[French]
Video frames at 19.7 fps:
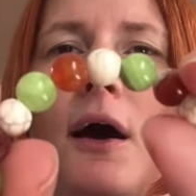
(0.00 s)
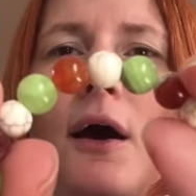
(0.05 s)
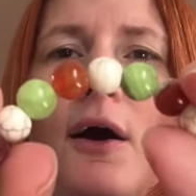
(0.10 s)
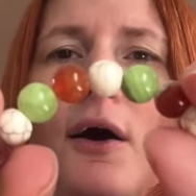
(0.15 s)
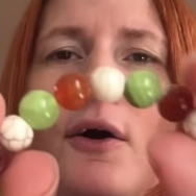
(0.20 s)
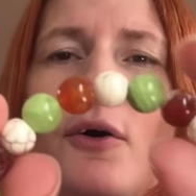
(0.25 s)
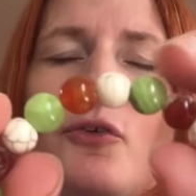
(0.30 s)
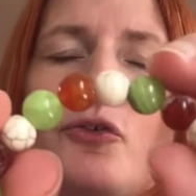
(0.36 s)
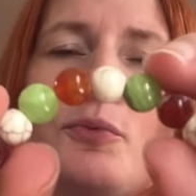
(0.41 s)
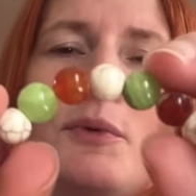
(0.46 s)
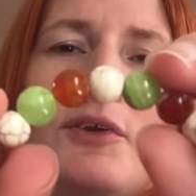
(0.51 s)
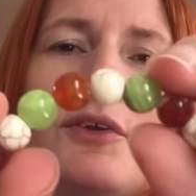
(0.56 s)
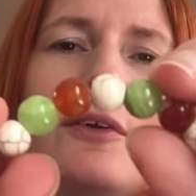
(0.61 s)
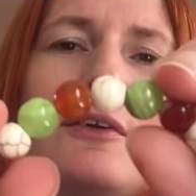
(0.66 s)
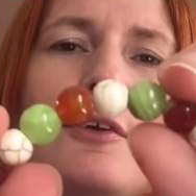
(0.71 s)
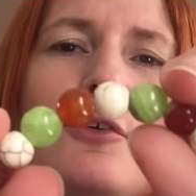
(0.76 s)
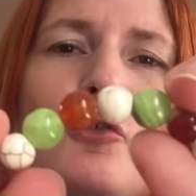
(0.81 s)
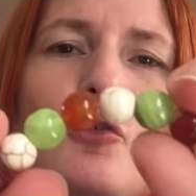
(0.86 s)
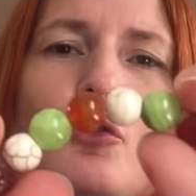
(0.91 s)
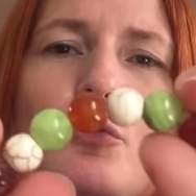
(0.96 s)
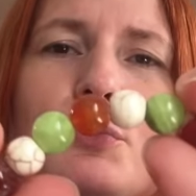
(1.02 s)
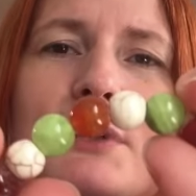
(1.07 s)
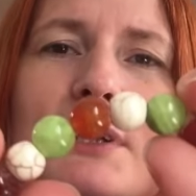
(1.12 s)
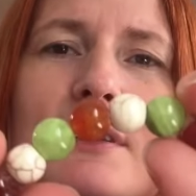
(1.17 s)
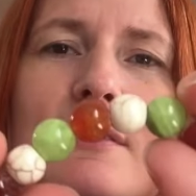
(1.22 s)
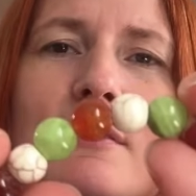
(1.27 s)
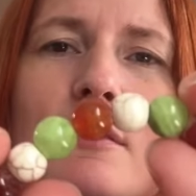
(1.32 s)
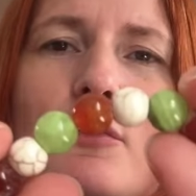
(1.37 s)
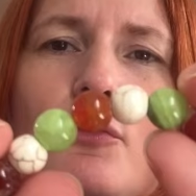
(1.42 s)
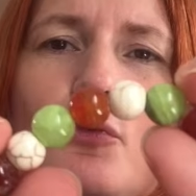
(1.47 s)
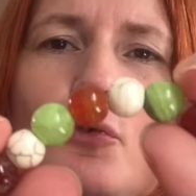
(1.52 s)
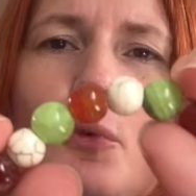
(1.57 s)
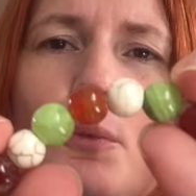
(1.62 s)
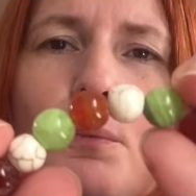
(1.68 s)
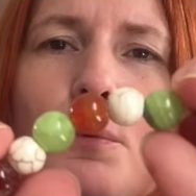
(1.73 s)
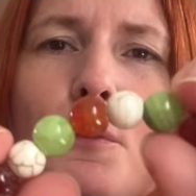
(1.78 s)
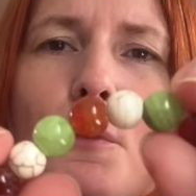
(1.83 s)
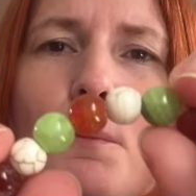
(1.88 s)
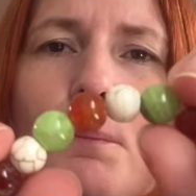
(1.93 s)
en se mettant des objectifs non
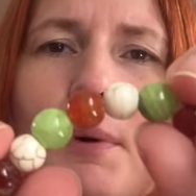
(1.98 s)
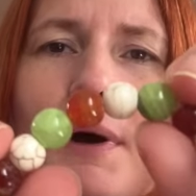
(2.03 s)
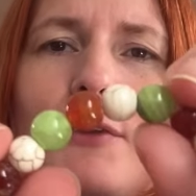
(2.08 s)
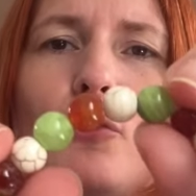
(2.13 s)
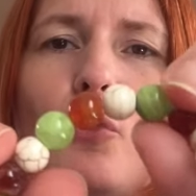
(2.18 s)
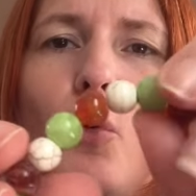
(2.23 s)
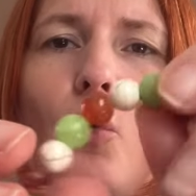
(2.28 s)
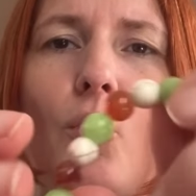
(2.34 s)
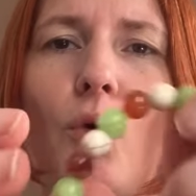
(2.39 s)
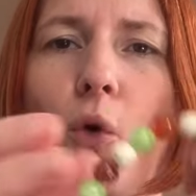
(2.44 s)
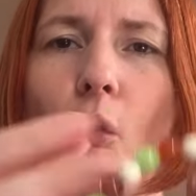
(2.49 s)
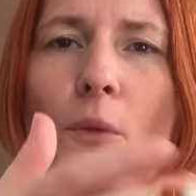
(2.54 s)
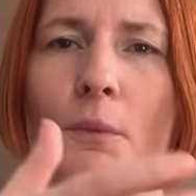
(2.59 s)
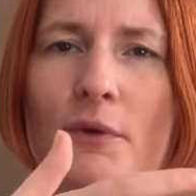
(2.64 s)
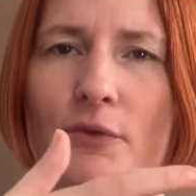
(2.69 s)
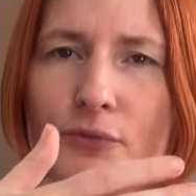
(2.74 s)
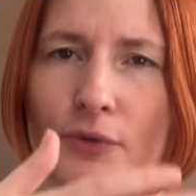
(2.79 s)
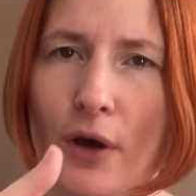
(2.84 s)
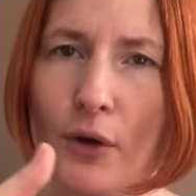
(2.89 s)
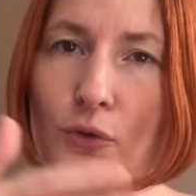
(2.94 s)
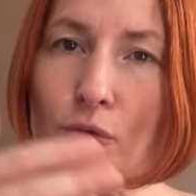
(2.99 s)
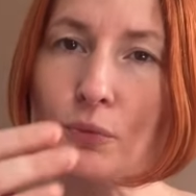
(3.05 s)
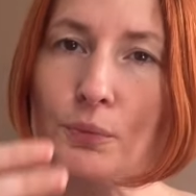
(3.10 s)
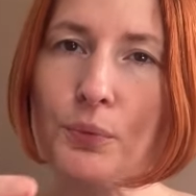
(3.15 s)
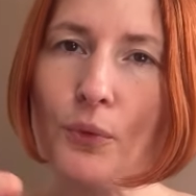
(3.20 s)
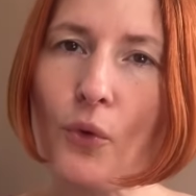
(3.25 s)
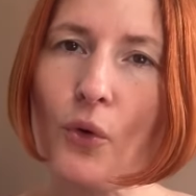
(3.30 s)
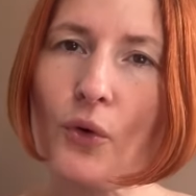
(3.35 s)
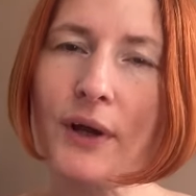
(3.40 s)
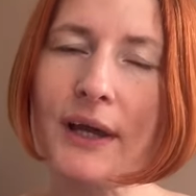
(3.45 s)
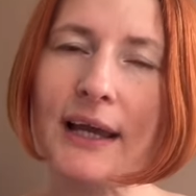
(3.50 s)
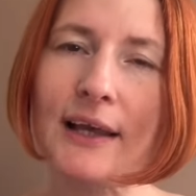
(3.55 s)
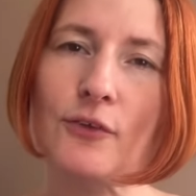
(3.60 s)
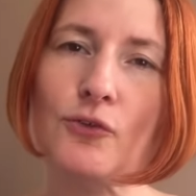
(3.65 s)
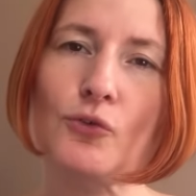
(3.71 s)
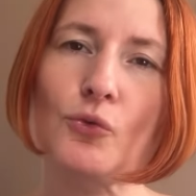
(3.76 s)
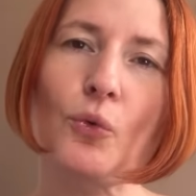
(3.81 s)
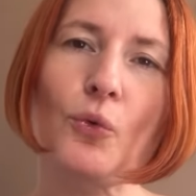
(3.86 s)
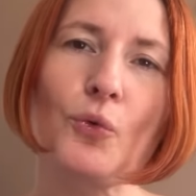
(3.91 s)
plus pas trop gros, mais voir une
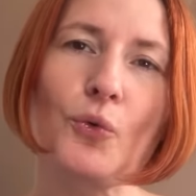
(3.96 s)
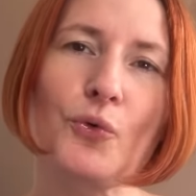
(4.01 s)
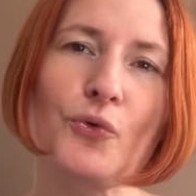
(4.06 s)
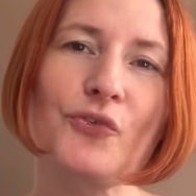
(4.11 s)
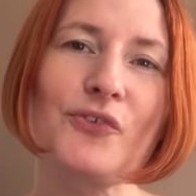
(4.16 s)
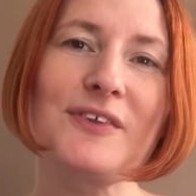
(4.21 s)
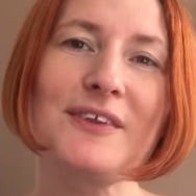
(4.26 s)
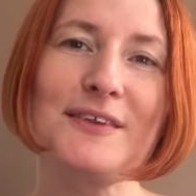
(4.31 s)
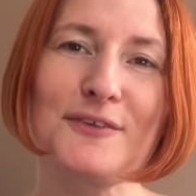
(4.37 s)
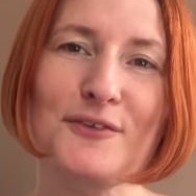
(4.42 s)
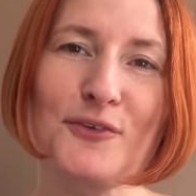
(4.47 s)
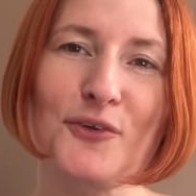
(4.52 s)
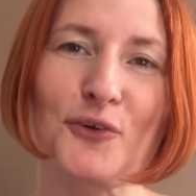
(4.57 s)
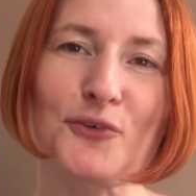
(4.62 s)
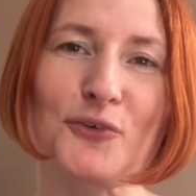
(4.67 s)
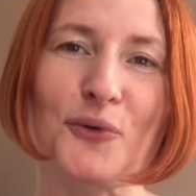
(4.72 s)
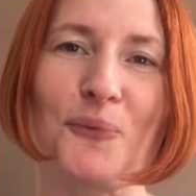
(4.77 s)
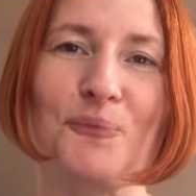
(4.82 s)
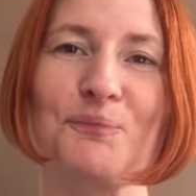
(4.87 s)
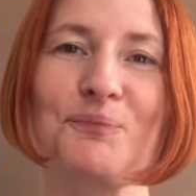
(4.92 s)
progression aussi dans temps.